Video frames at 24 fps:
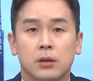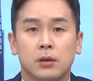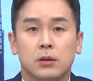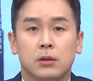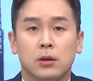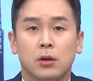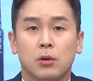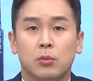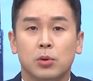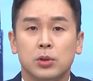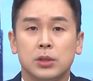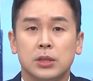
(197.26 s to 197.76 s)

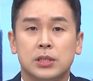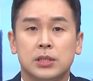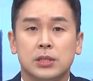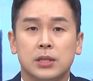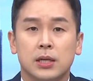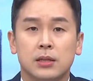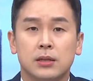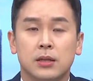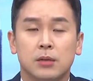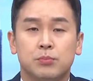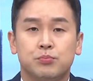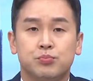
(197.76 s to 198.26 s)
그러고 보니
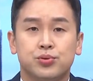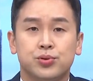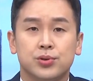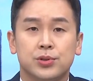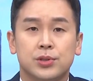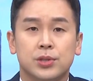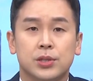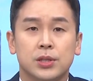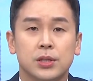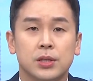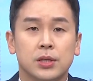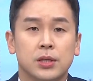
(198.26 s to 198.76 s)
지난달
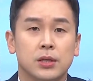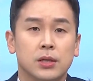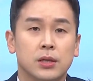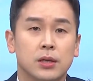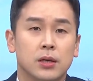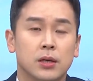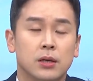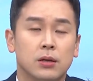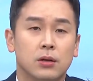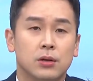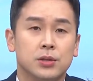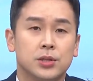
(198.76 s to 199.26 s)
푸틴이
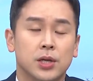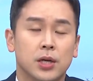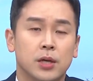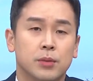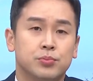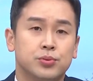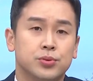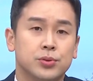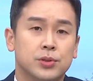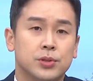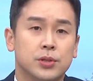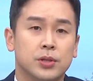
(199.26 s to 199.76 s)
러시아의
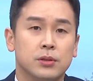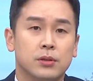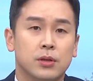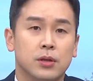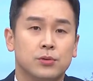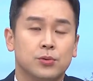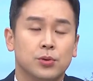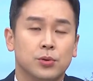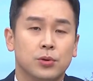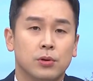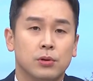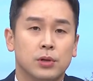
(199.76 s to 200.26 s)
푸틴
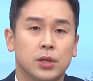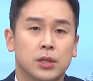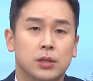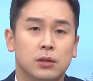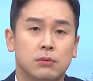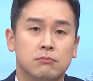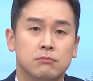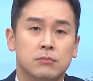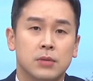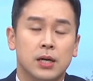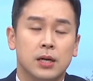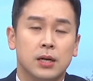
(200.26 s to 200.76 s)
대통령이
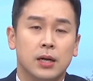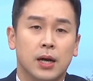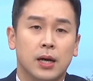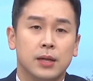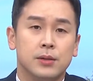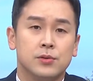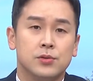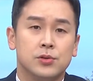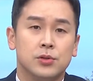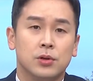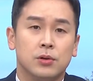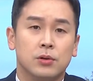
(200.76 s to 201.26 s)
이런 말
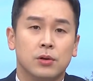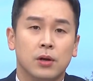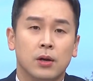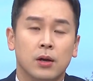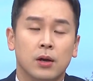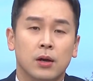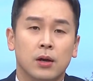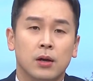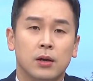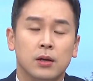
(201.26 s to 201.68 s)
한적